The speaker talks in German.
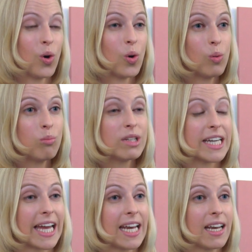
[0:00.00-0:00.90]
um die
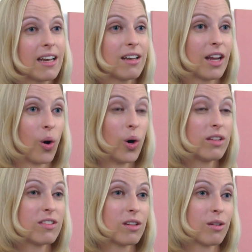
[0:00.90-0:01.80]
Renten der
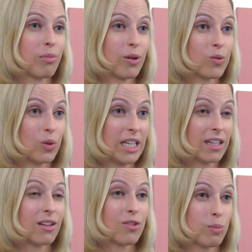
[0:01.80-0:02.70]
heute
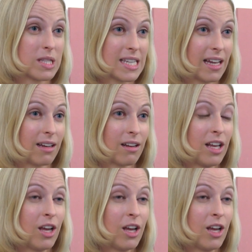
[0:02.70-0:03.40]
Pensionierten zu bezahlen.